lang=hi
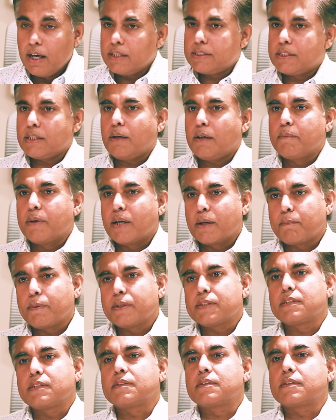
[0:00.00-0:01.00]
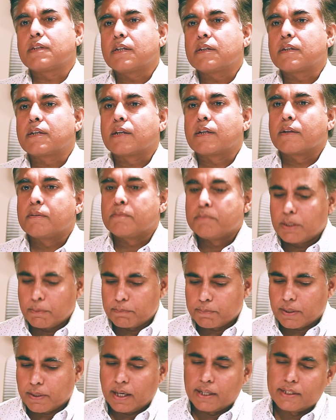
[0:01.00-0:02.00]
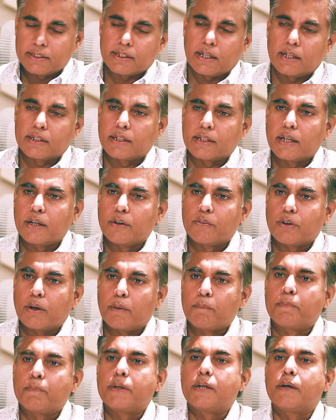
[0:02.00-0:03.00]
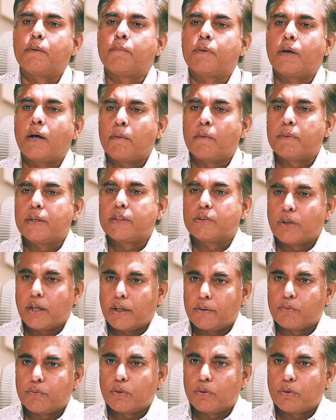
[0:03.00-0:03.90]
अच्छा हमारे पास जब क्लाइंट्स आते हैं और अपनी हमें जो है